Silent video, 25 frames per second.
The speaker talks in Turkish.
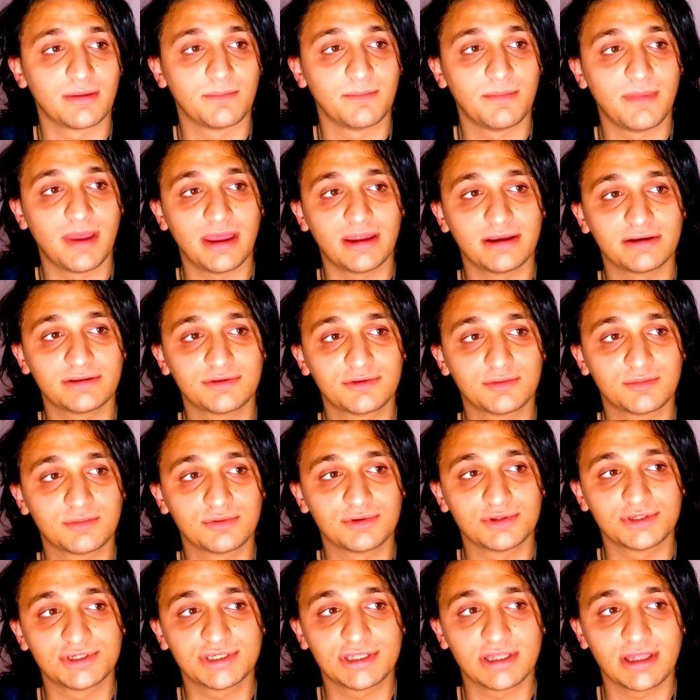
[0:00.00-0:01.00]
Mert
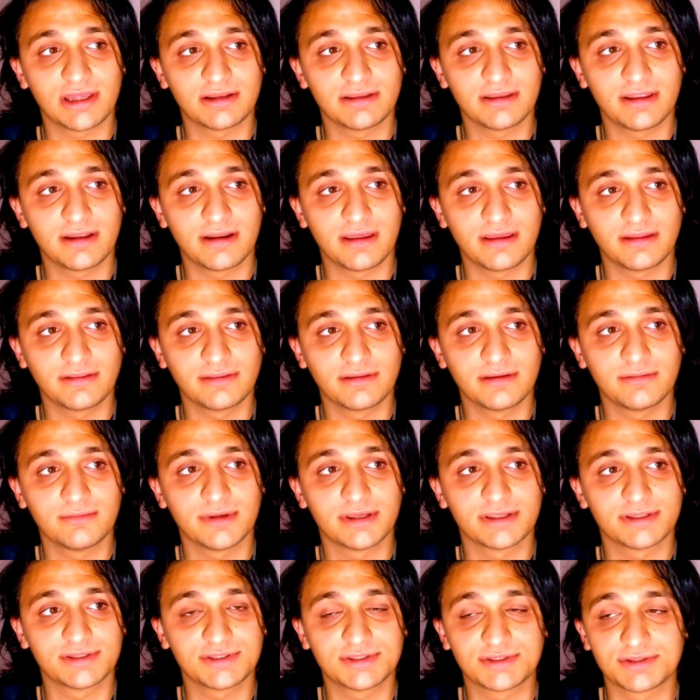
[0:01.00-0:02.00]
bu işlerden
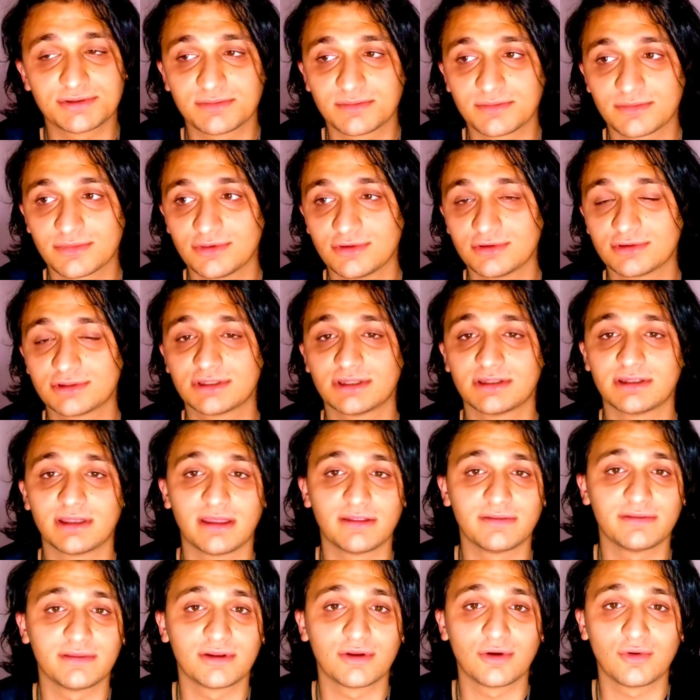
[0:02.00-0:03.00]
anlamaz.
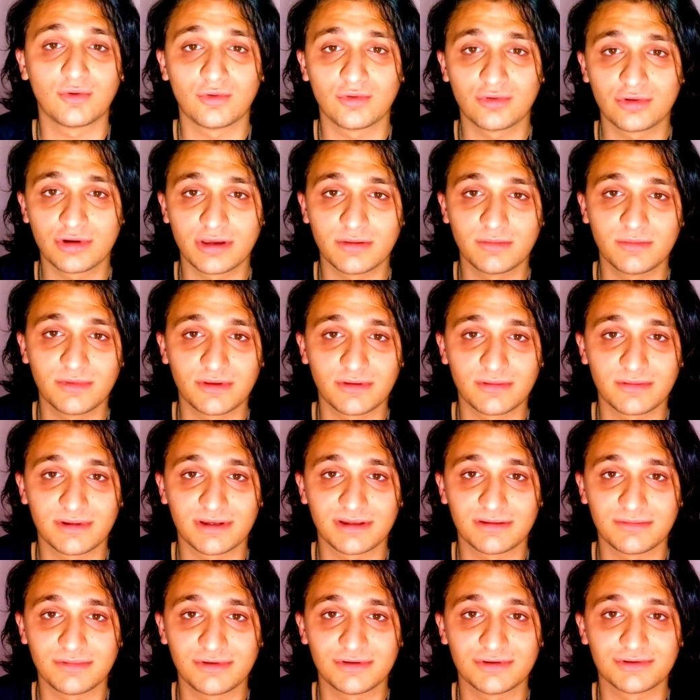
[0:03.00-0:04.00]
Nüktedanlara uğramıyor
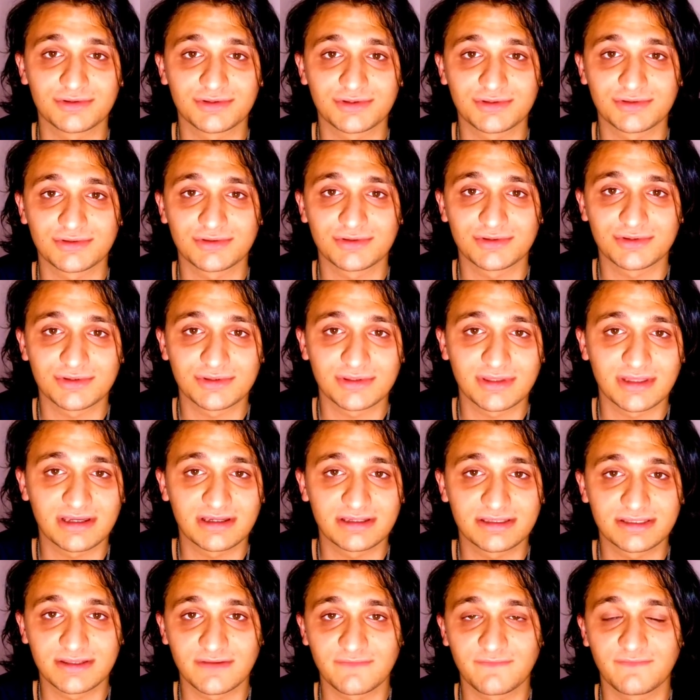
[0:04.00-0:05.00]
bile biliyorsunuz. Ne
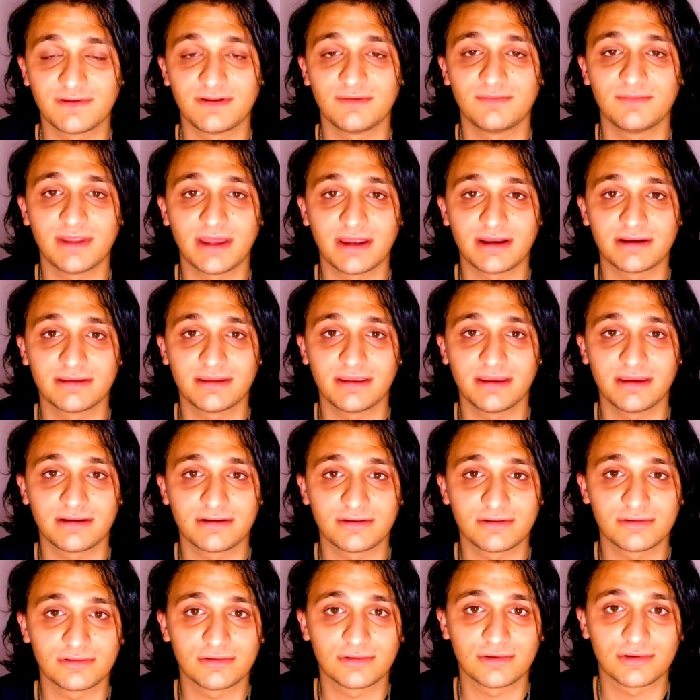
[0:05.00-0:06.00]
kısa filmlerde yer
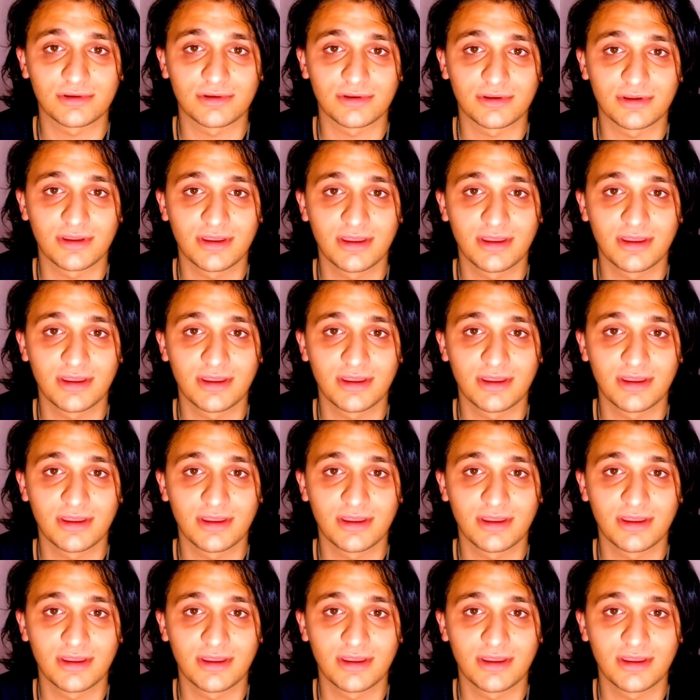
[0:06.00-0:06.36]
alıyor.